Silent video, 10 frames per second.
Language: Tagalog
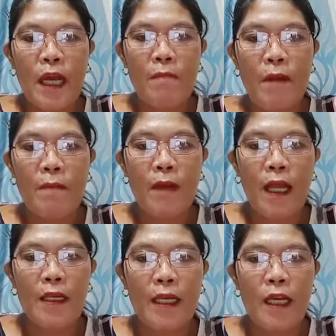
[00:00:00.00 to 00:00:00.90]
kay Ma'am
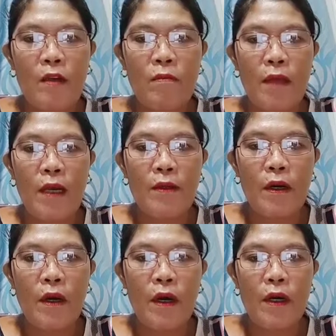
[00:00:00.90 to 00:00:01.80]
Caldeno
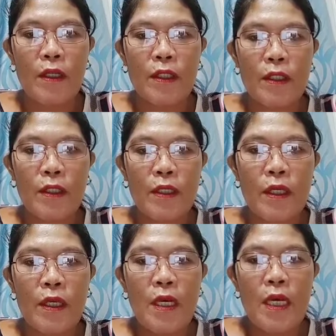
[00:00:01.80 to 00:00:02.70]
Melrose,
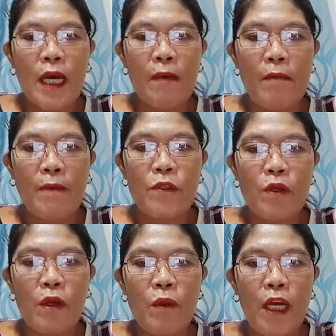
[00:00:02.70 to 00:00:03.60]
kay Ma'am
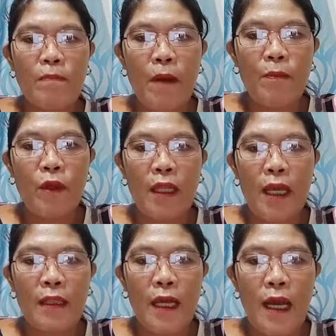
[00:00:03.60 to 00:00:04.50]
Jolwet
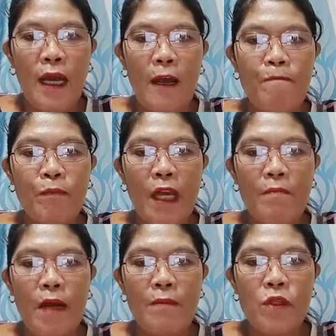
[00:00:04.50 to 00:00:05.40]
Pabuneta,
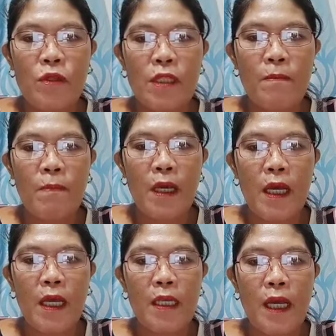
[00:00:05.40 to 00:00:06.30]
kay Ma'am
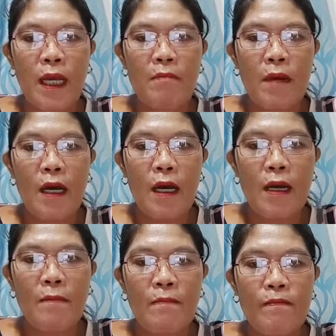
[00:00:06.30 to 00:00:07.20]
Josephine, kay
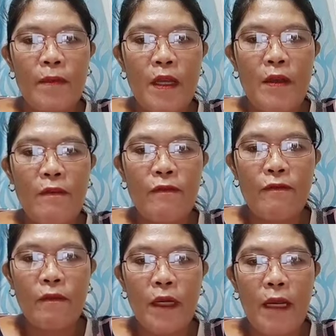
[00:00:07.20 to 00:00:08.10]
Ma'am
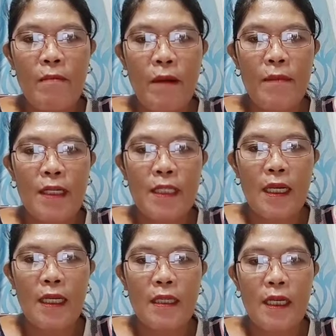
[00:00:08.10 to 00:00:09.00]
kay Ma'am
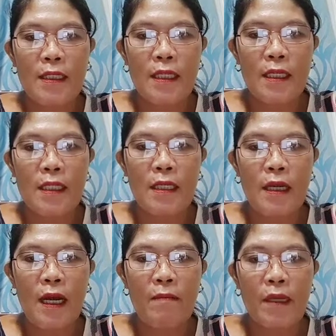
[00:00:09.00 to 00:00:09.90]
Marcelita
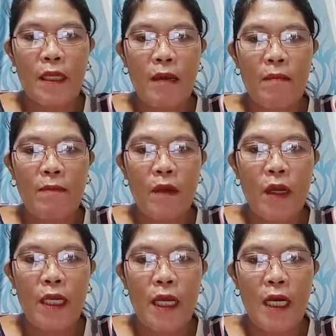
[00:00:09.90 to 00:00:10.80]
Sinisiram at kay Ma'am
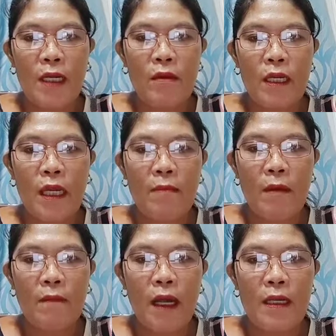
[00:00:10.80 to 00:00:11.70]
Loida, ganoon din kay
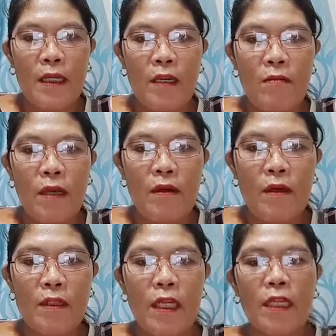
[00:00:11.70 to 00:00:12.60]
Ma'am Caldino
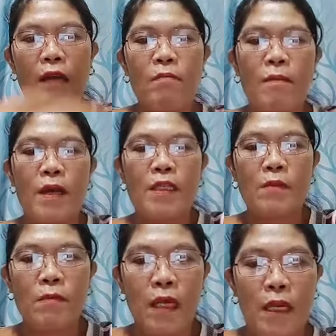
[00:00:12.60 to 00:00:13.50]
Melrose at kay Ma'am
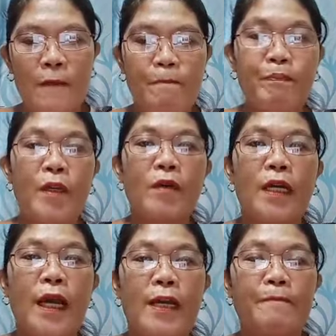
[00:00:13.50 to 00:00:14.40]
Hasmin.
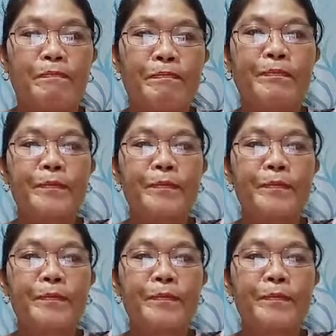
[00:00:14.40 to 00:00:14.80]
Okay.